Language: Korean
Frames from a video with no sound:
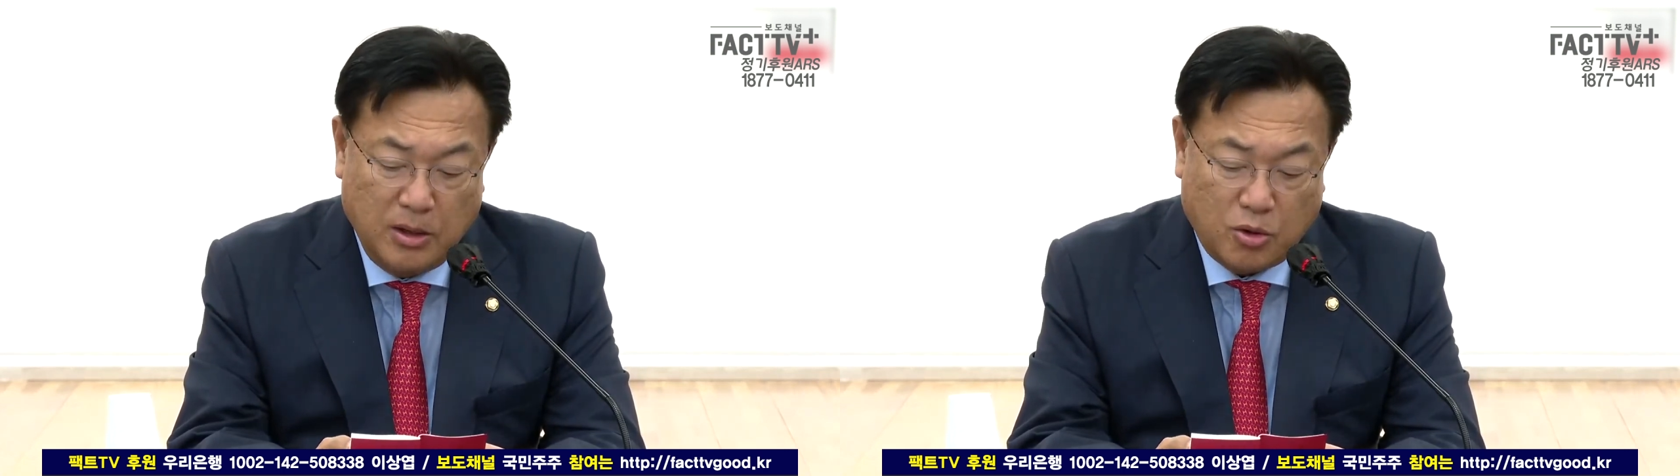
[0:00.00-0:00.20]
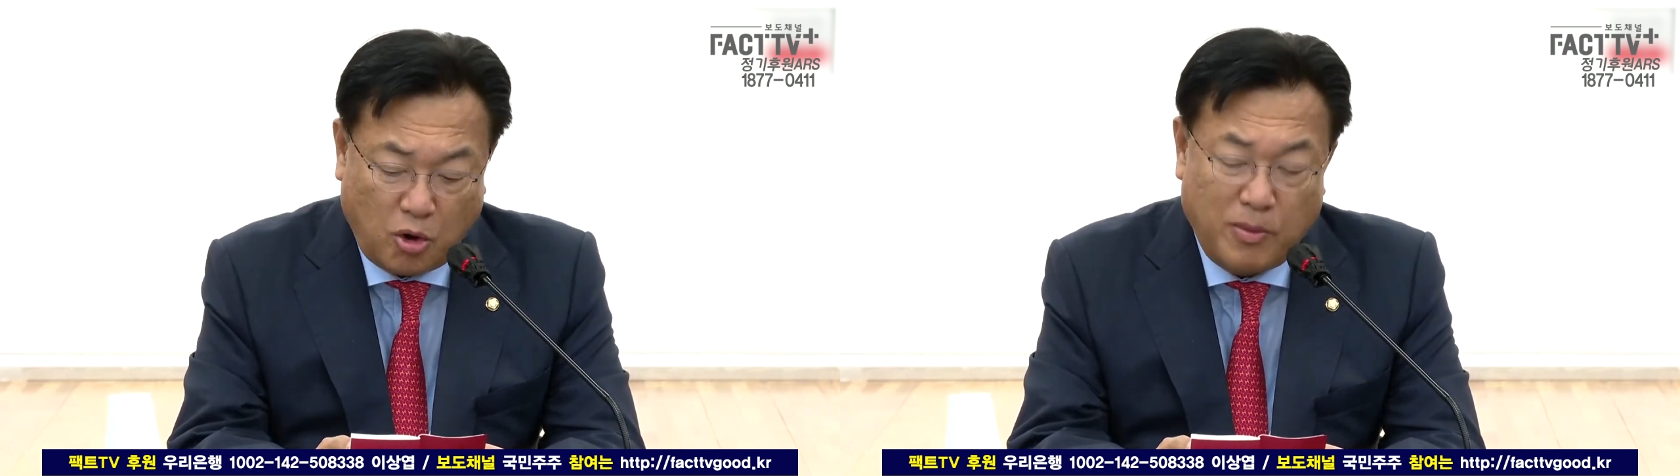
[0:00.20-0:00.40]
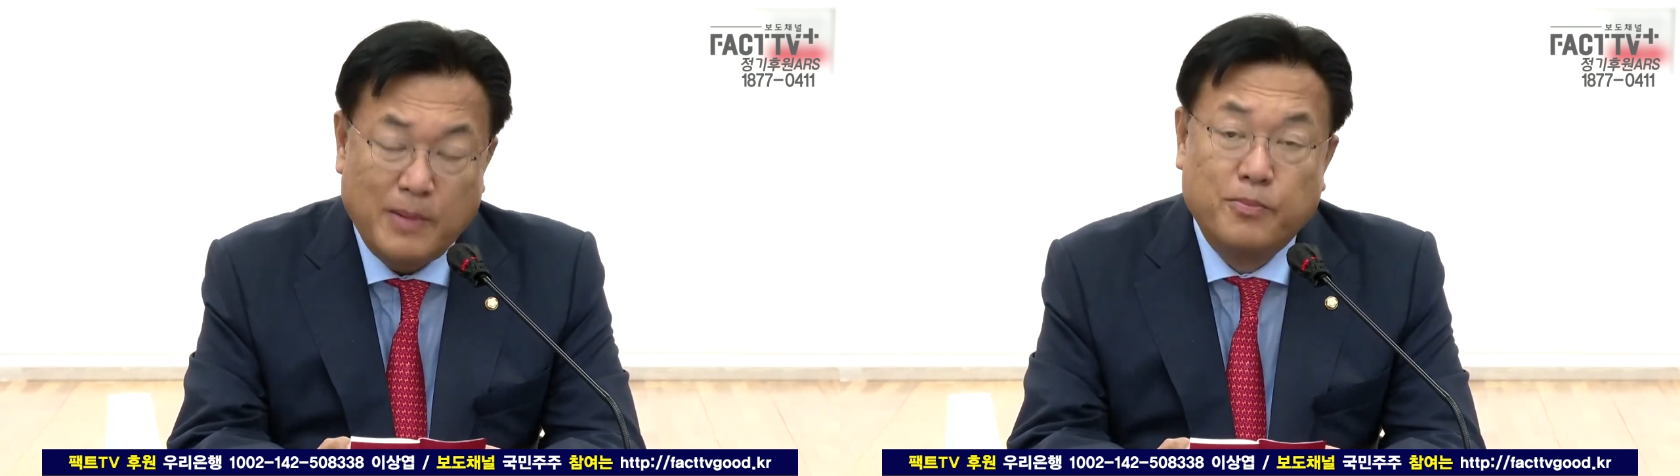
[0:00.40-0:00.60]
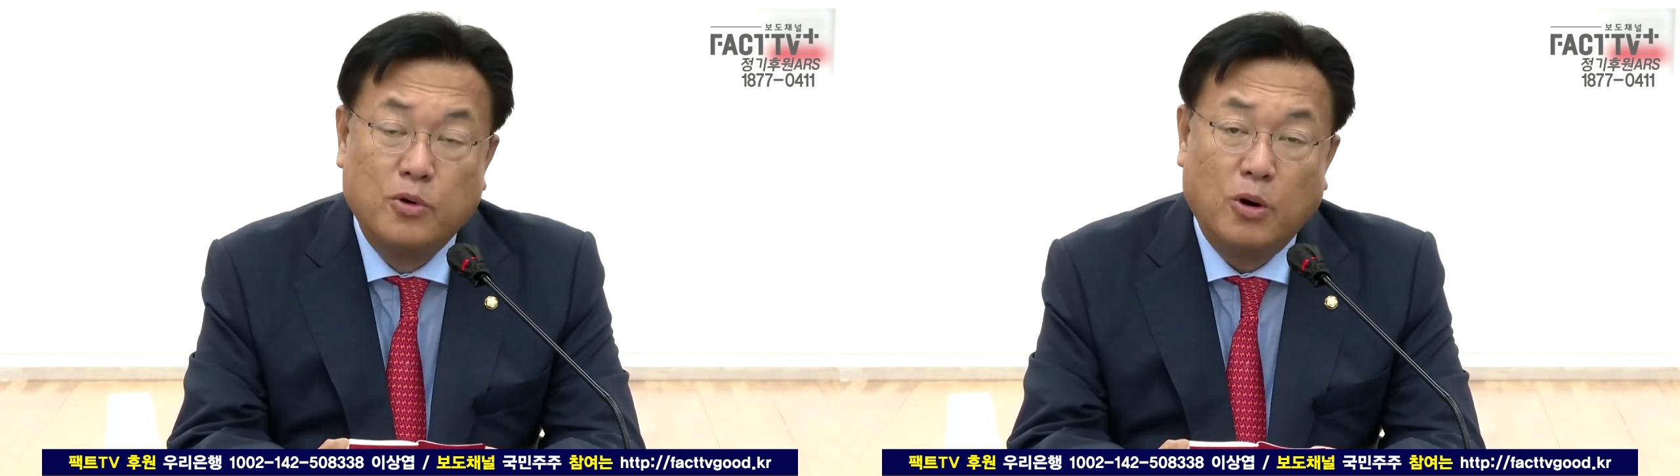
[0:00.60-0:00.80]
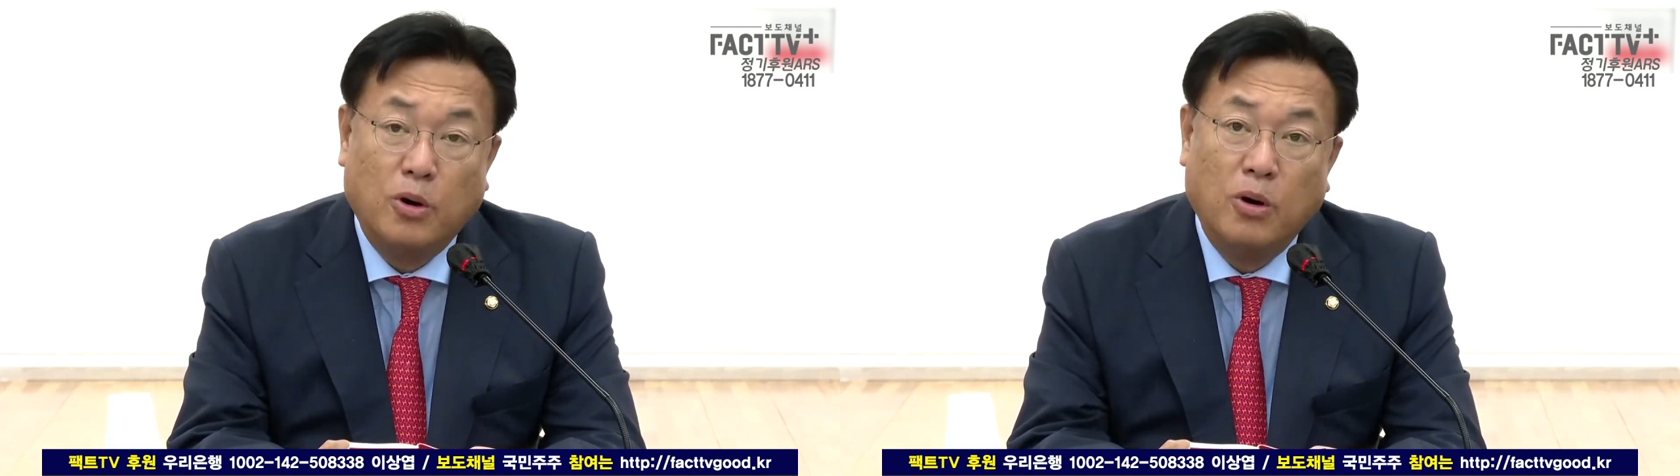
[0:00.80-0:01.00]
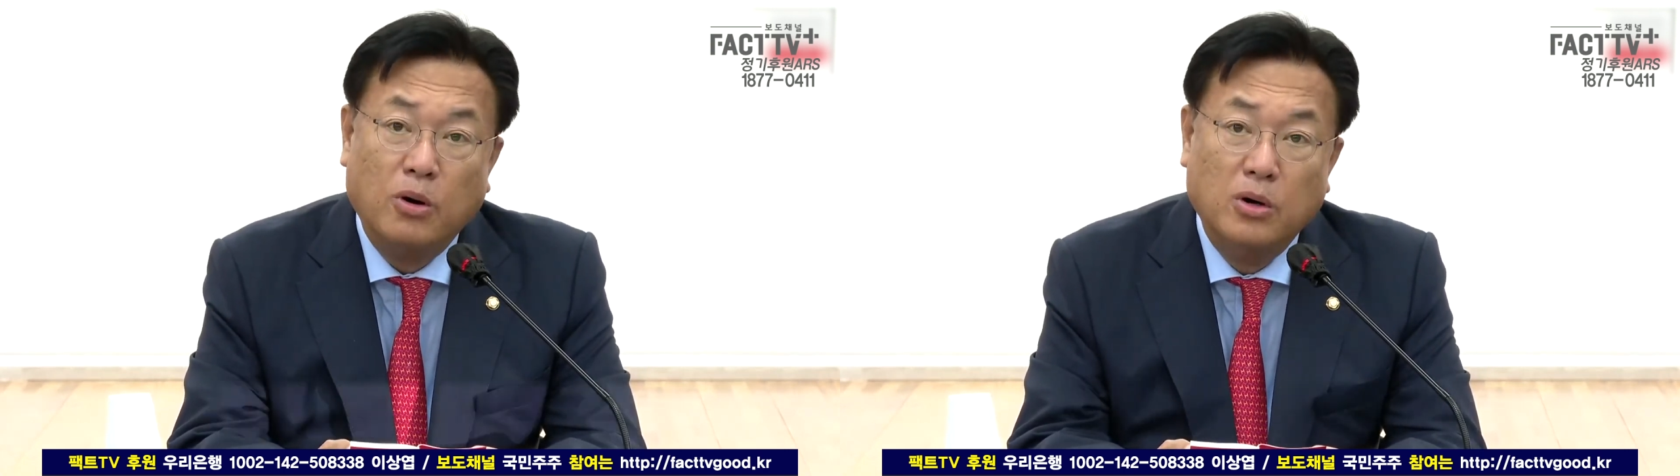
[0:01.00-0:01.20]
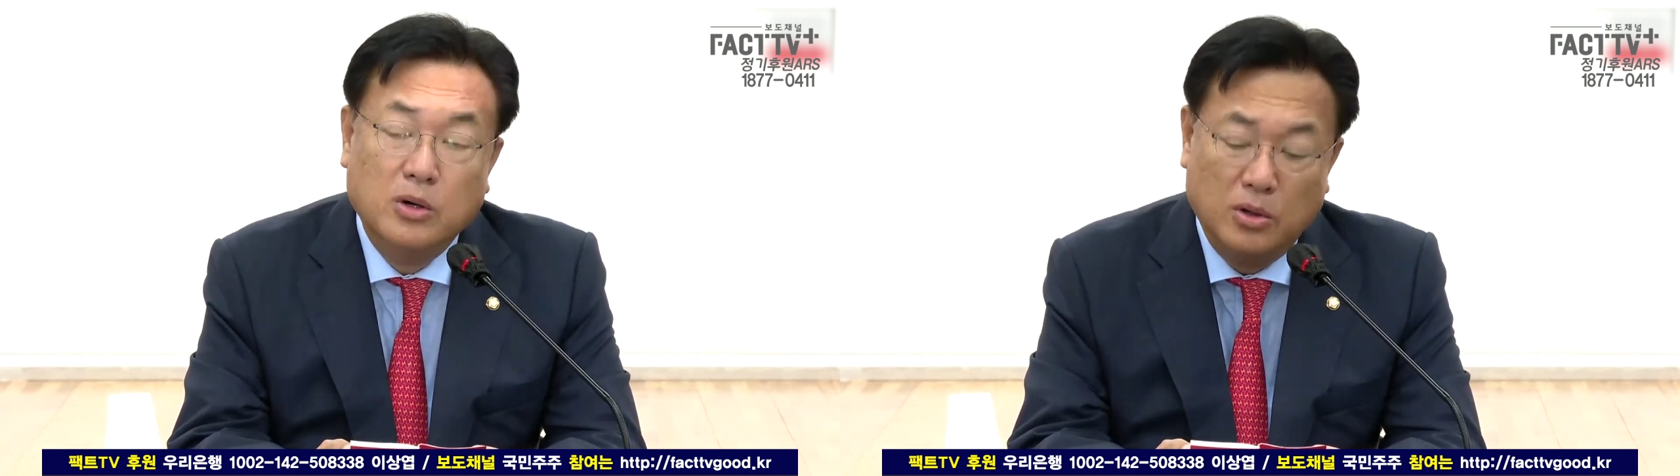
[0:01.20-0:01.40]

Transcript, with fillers: 고맙고